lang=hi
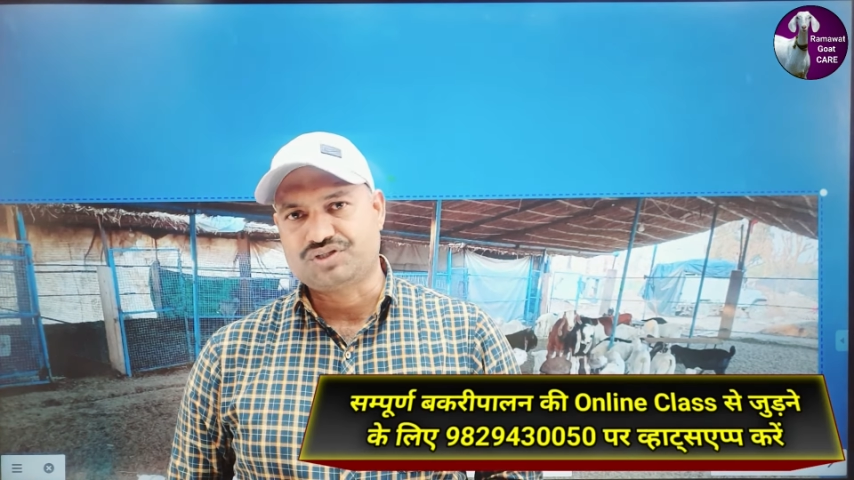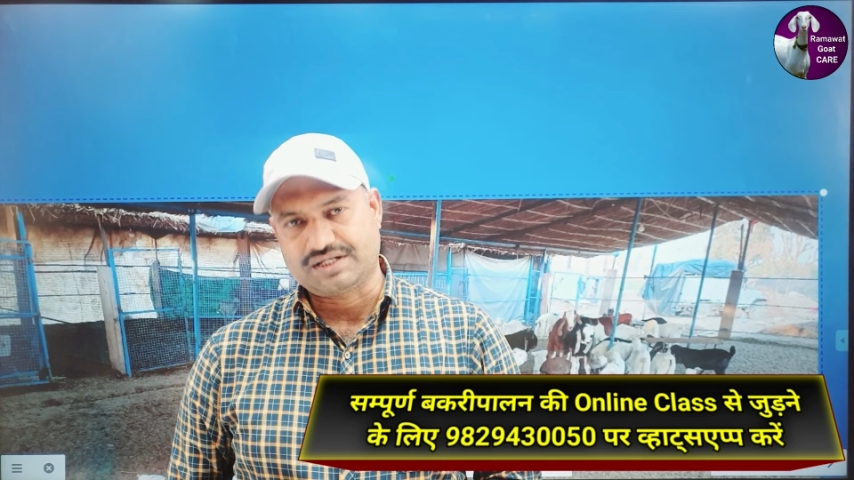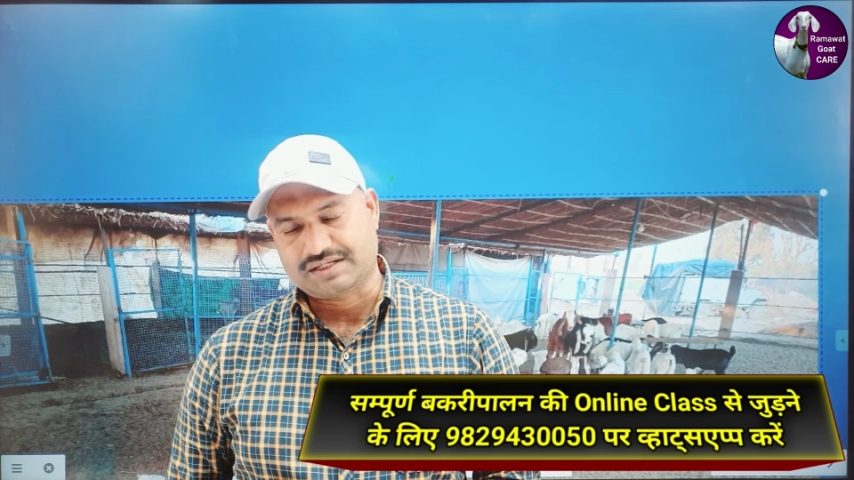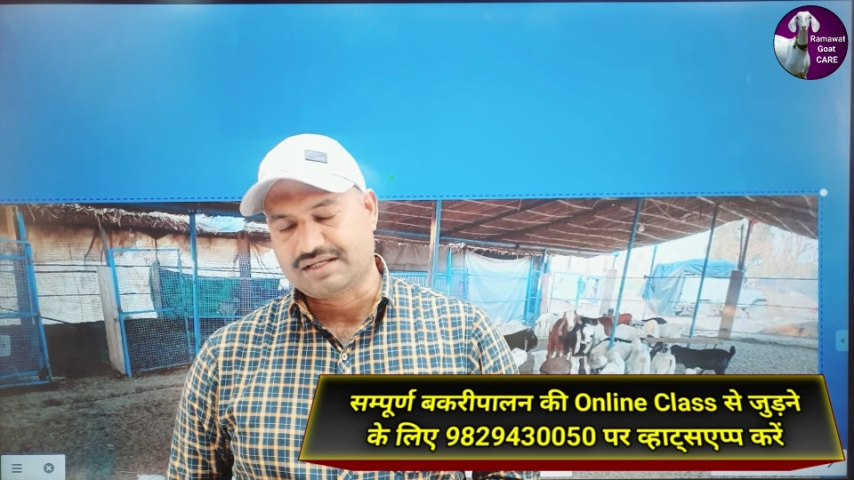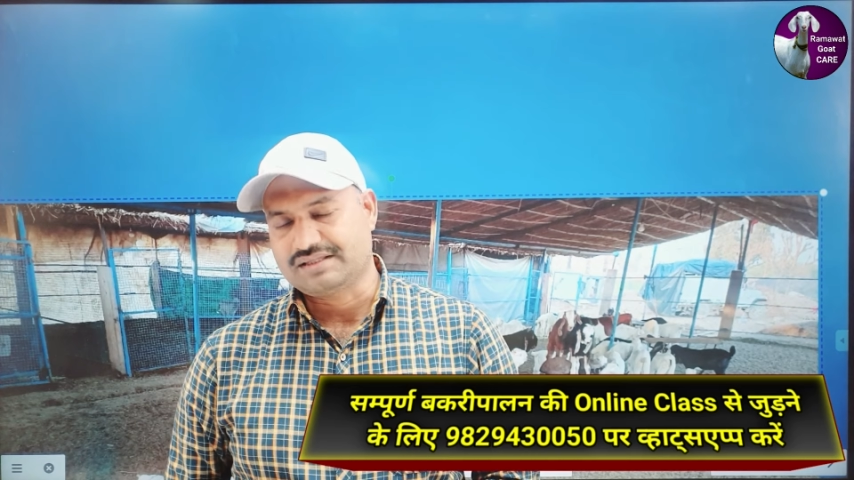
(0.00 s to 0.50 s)

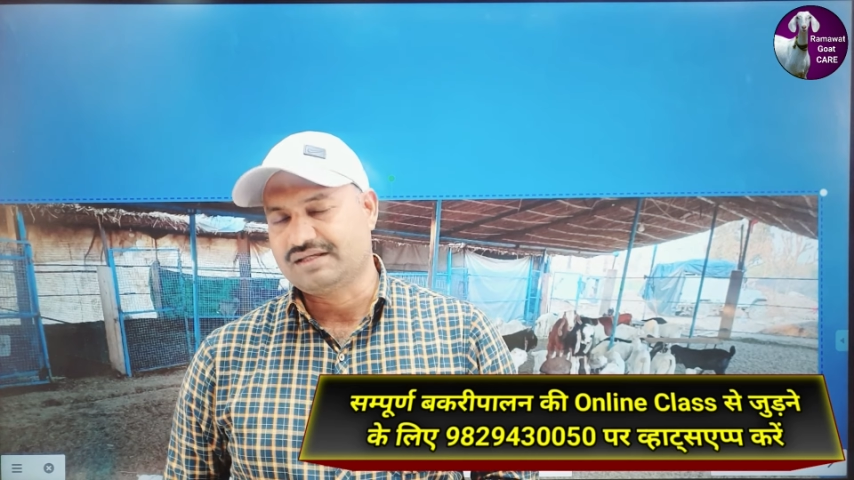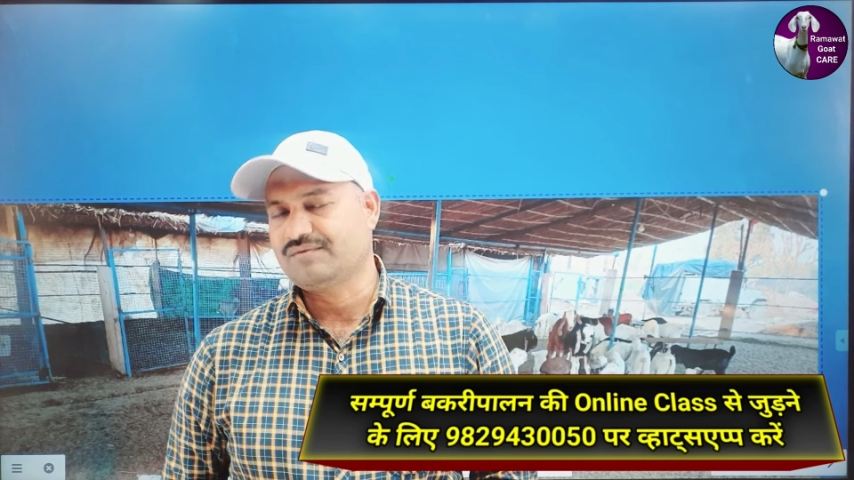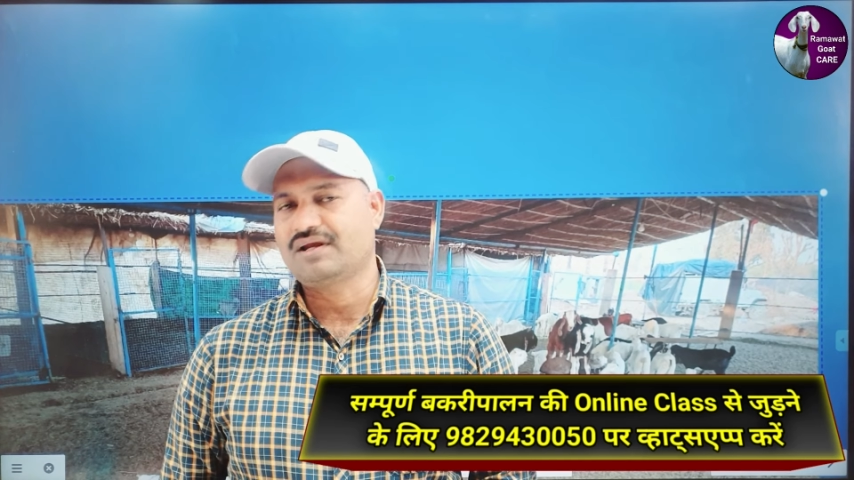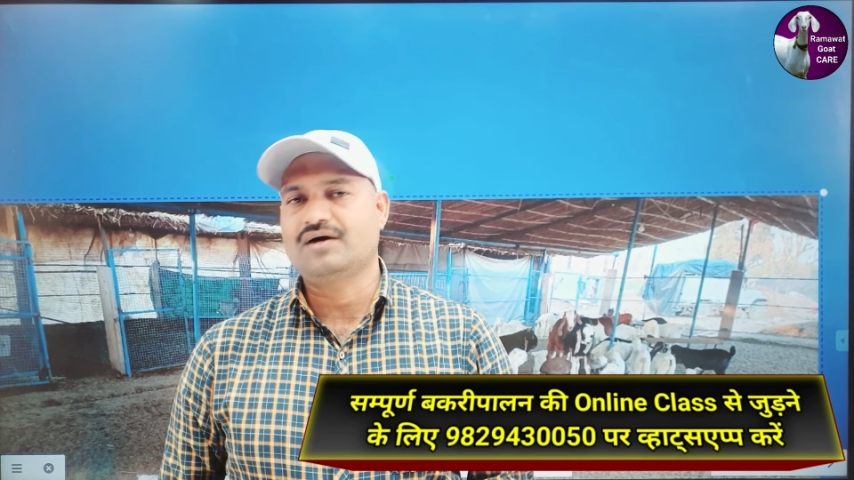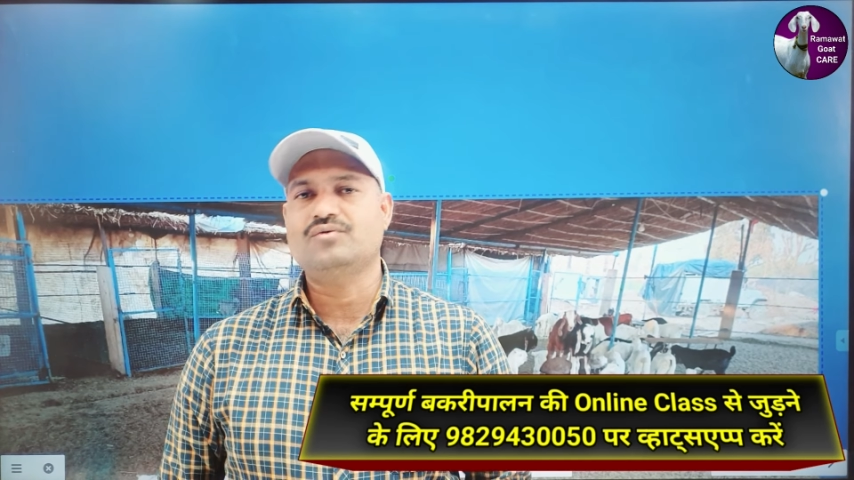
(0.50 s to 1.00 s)
जानकारी देने
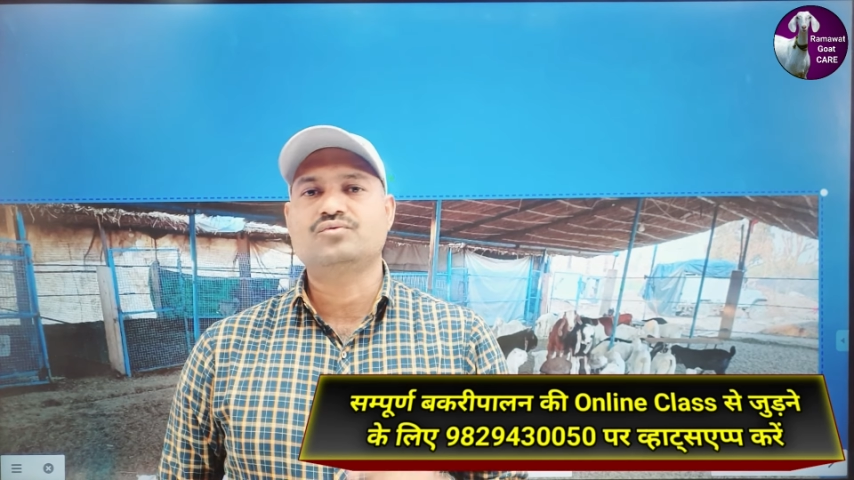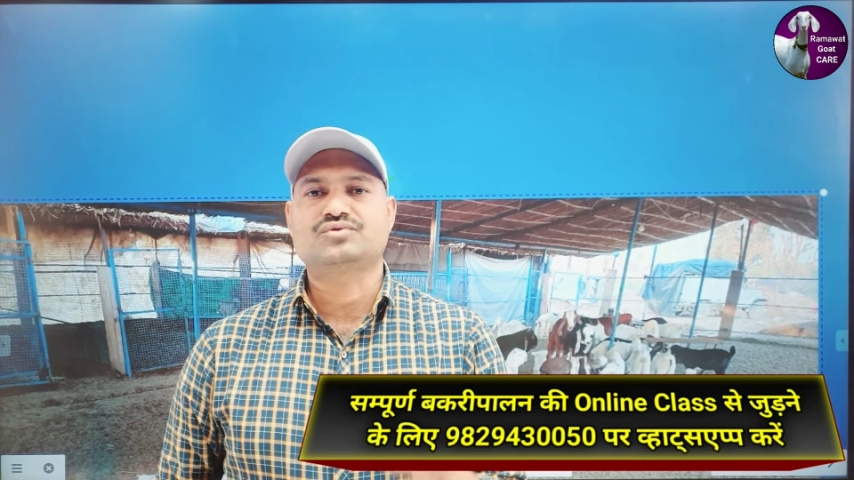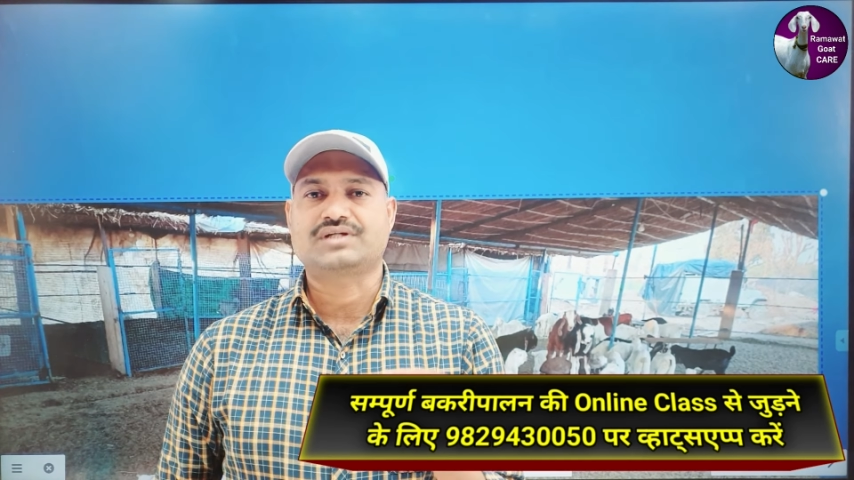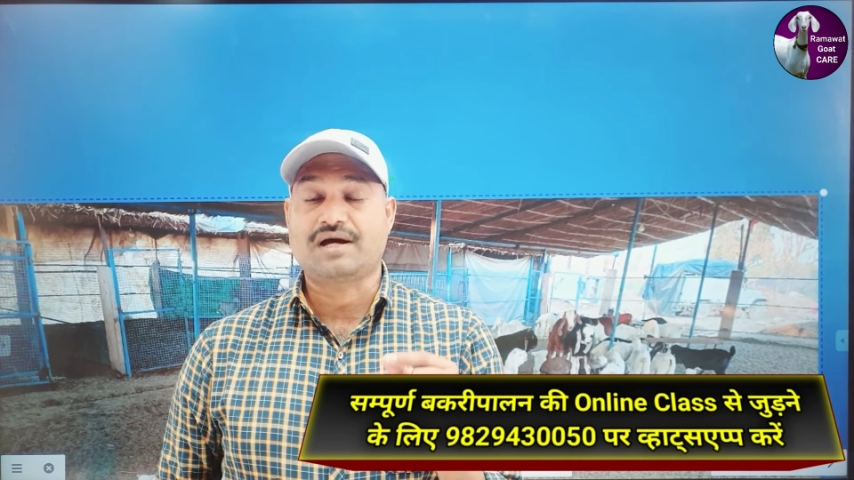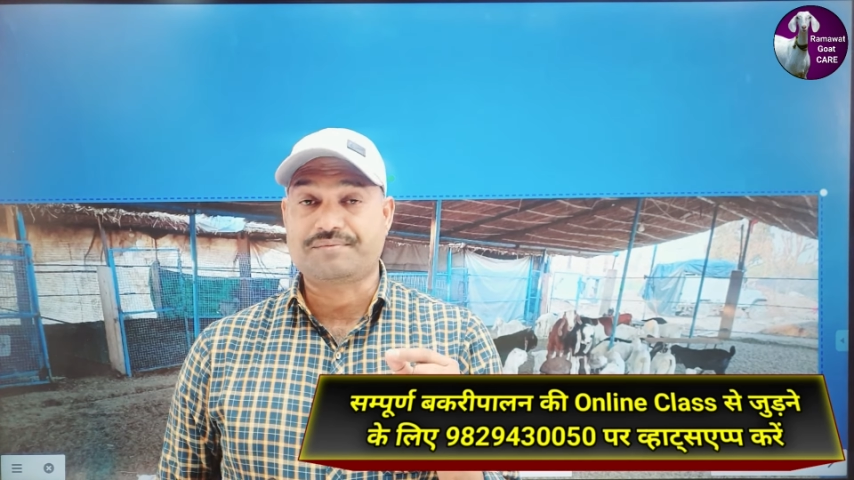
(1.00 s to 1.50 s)
वाला हूँ उसे